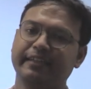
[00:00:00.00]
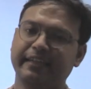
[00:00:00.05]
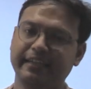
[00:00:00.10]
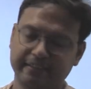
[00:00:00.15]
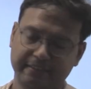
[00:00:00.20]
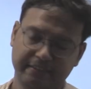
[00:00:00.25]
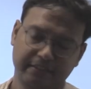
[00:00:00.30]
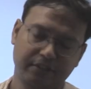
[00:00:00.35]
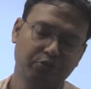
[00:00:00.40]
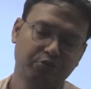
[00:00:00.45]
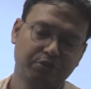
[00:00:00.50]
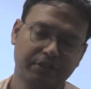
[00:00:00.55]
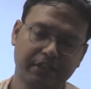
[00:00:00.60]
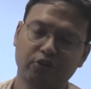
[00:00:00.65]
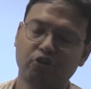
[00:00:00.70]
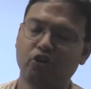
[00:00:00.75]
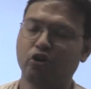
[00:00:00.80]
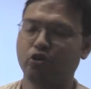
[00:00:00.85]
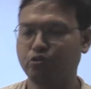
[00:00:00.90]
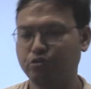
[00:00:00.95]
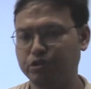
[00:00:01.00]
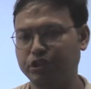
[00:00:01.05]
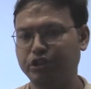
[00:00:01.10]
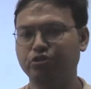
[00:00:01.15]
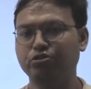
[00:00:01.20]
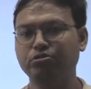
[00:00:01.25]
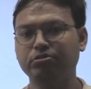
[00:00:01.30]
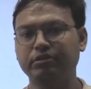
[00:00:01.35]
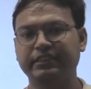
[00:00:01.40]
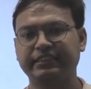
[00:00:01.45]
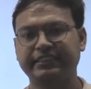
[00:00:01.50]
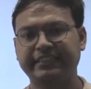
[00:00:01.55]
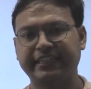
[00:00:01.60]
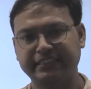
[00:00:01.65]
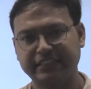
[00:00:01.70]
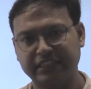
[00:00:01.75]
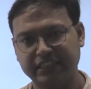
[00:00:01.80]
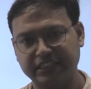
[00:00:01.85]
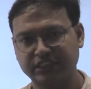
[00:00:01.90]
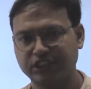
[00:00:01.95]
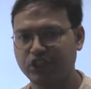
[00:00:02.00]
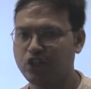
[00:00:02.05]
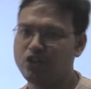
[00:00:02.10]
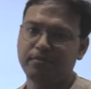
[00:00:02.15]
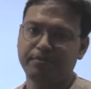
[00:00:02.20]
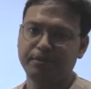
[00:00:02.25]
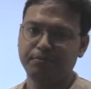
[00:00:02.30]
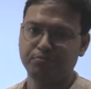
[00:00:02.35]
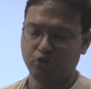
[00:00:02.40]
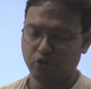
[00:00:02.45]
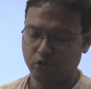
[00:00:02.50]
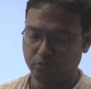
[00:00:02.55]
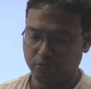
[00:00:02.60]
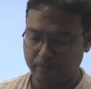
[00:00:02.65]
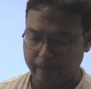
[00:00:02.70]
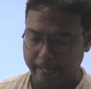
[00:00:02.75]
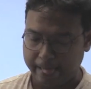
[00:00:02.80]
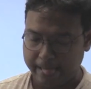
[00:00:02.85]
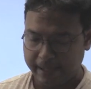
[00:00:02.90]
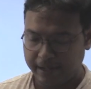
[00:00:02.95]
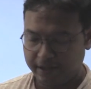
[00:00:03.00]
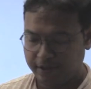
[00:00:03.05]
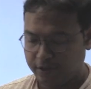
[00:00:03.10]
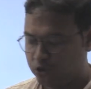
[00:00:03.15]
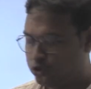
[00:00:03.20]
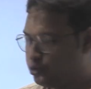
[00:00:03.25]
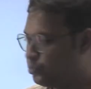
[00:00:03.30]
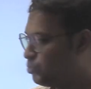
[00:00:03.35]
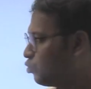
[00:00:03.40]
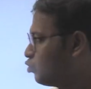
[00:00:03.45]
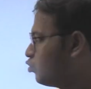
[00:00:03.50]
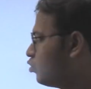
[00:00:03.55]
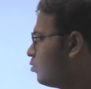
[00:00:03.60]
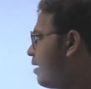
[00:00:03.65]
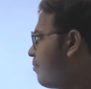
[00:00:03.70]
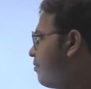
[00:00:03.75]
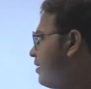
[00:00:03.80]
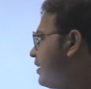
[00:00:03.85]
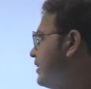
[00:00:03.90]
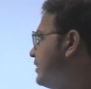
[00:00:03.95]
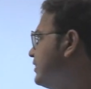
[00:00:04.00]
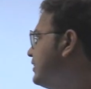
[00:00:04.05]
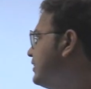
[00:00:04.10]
ক্ষেত্রেও কি করণীয় সেই জিনিসটাও আমি বলবো তো প্রথমে আমি একটা